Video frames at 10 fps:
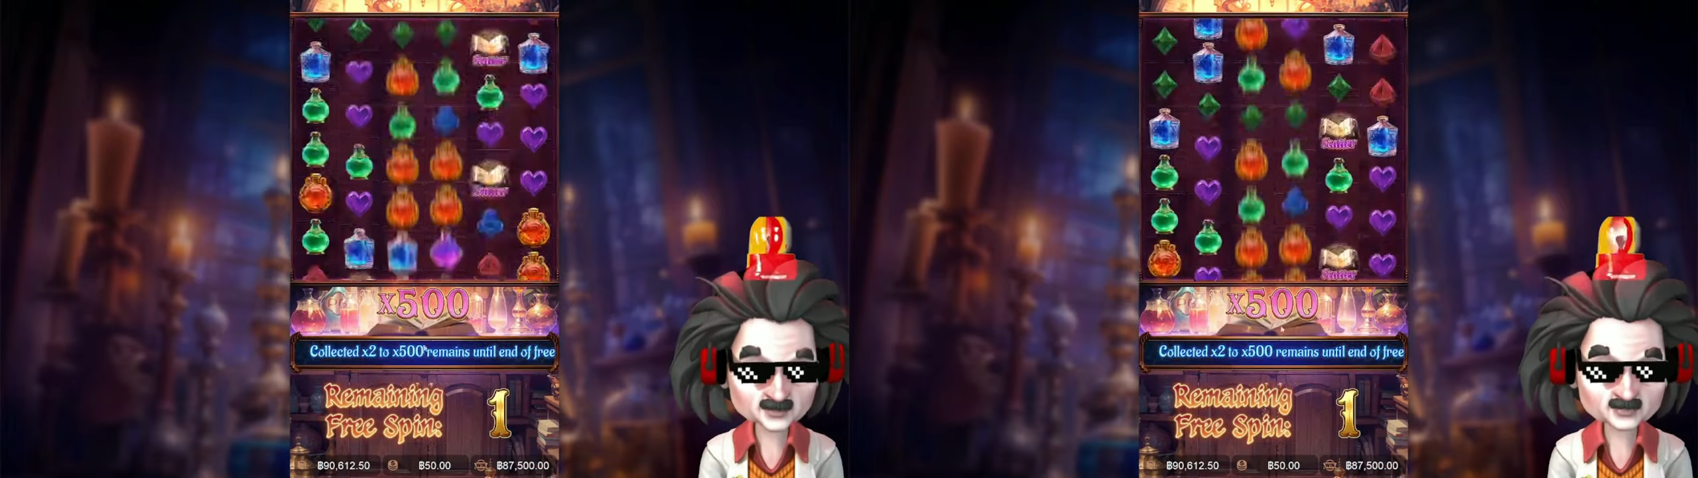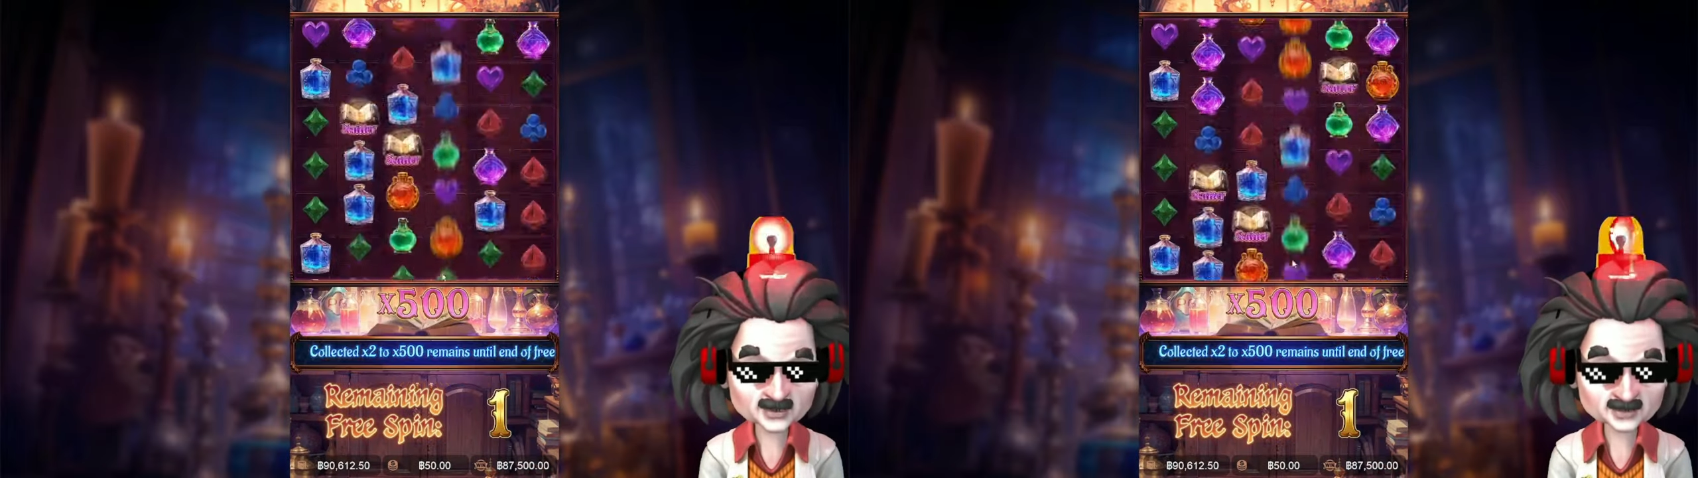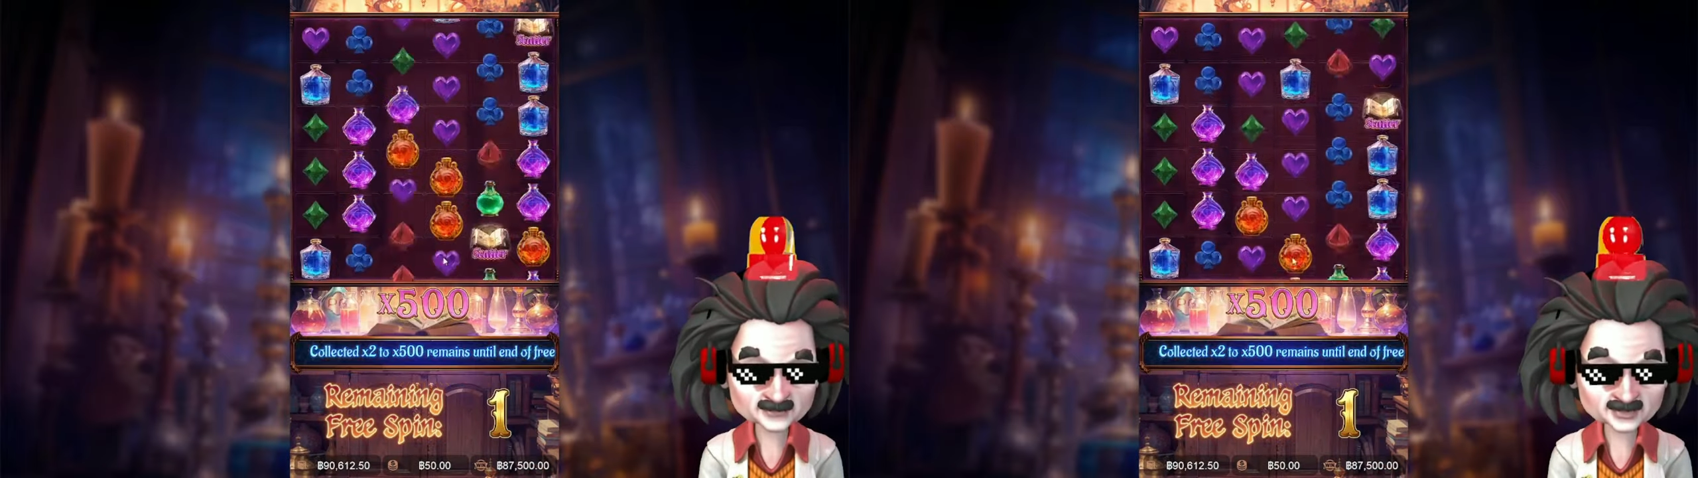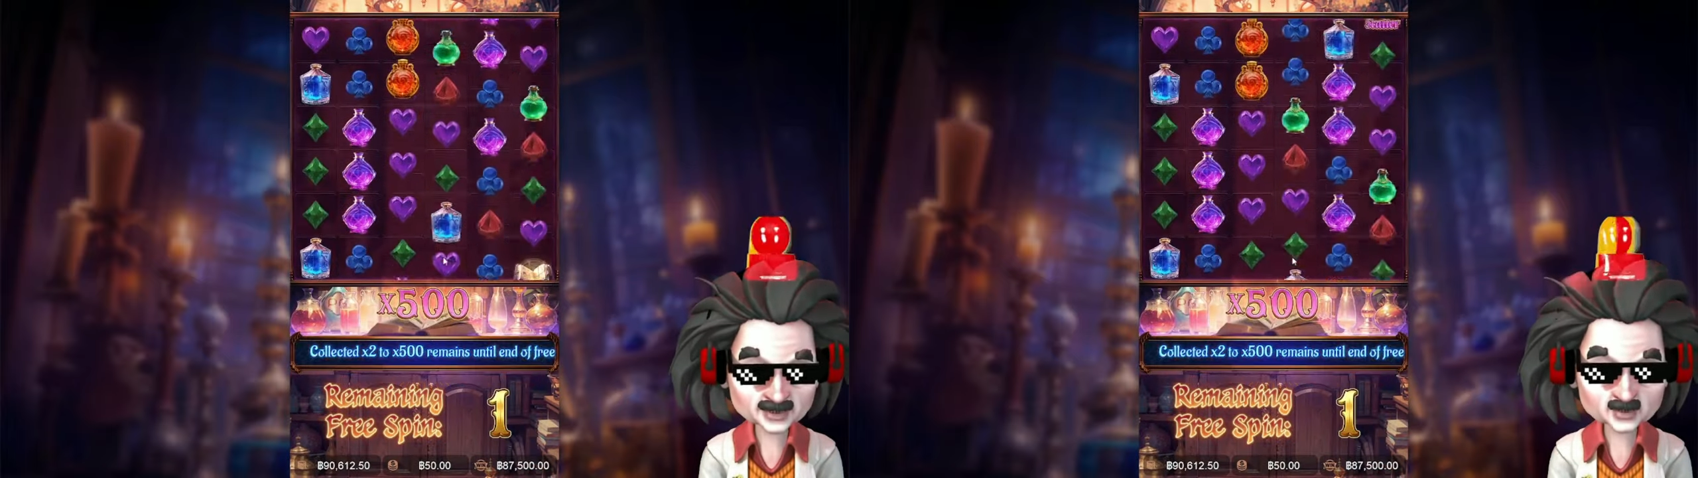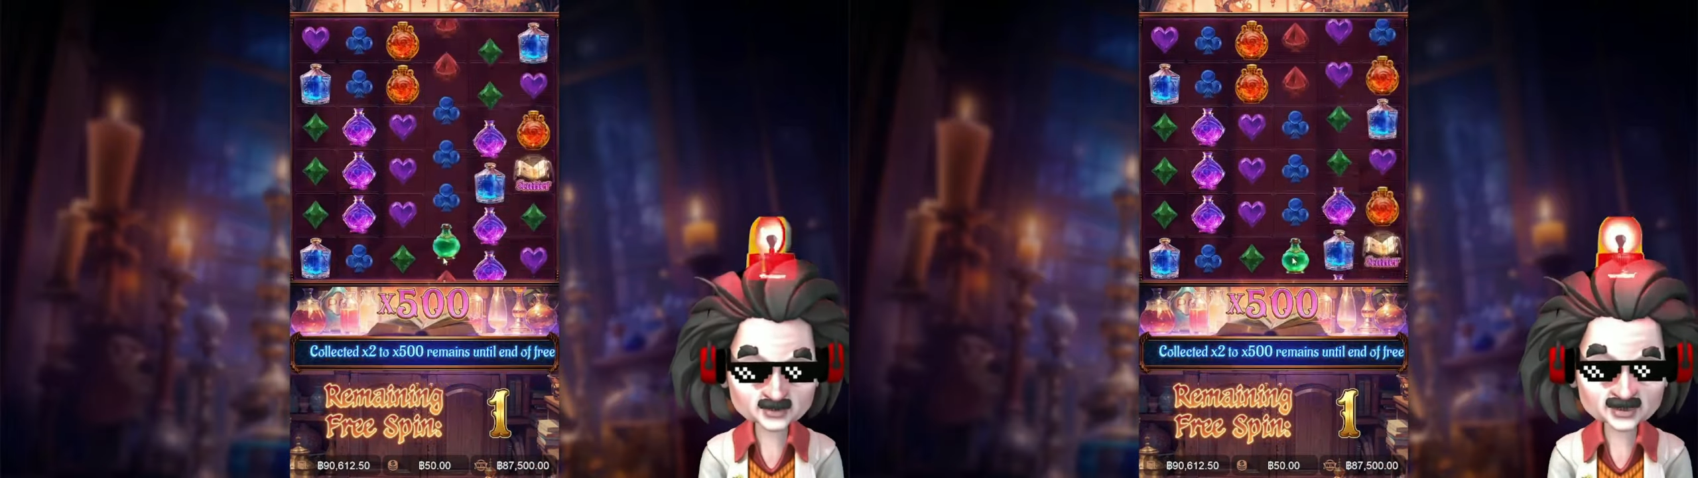มันติด
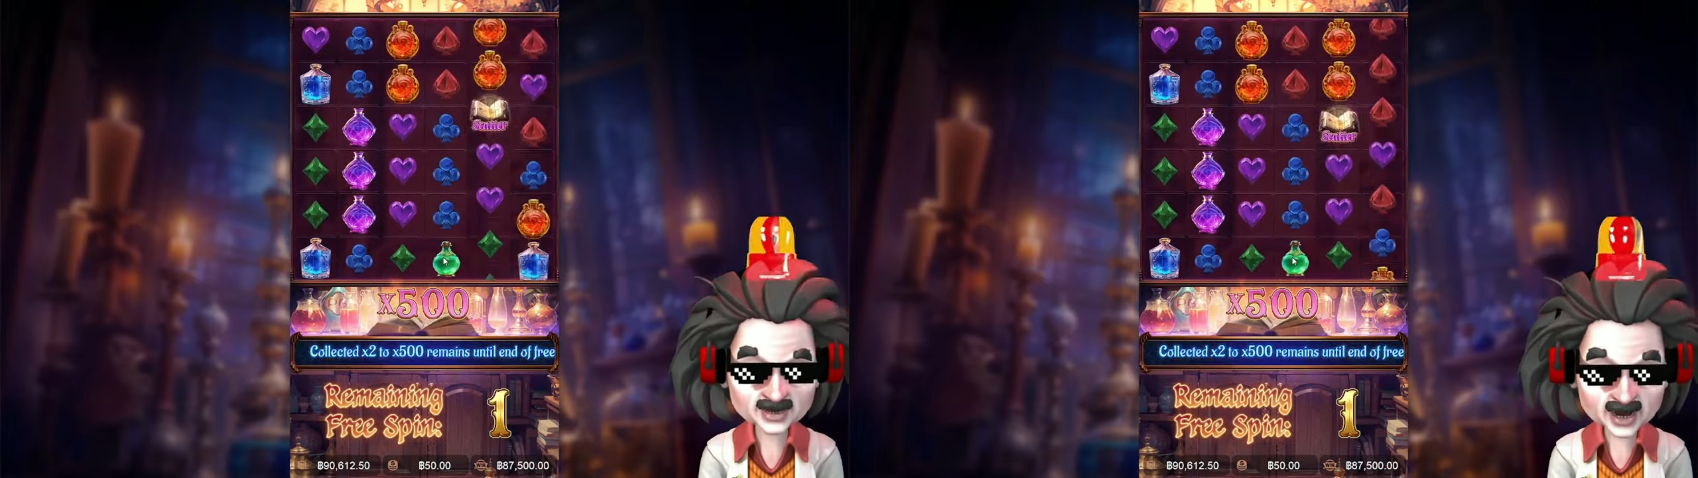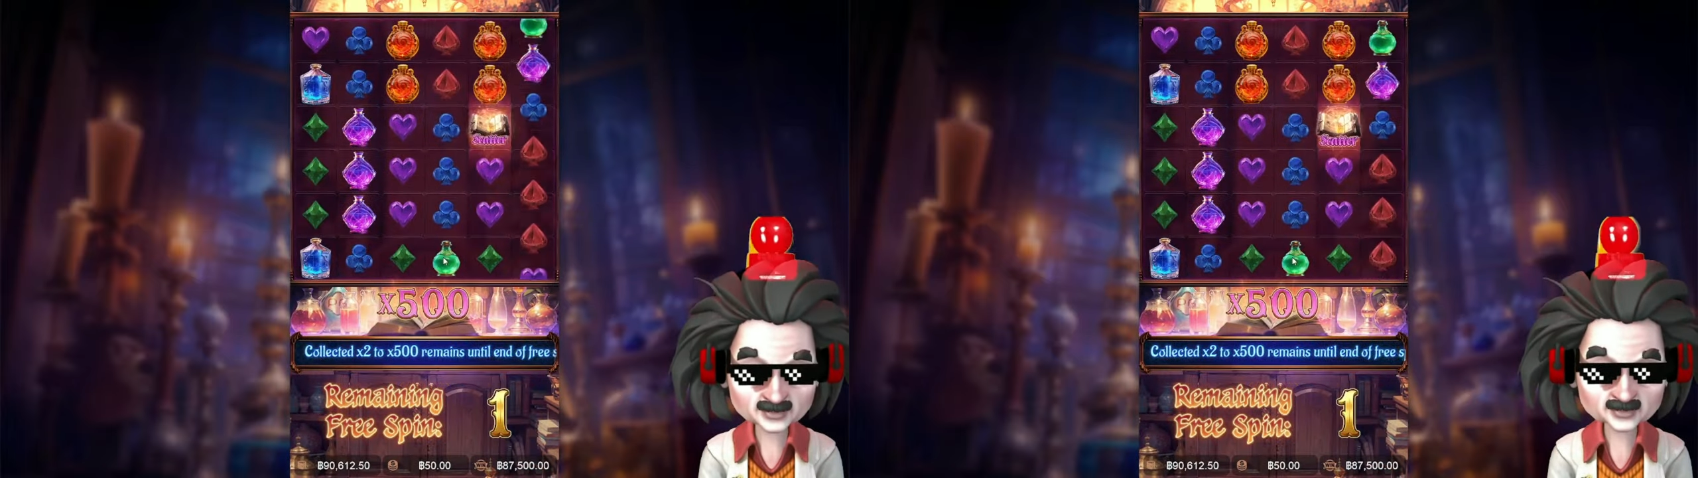คูณค้างเลยเหร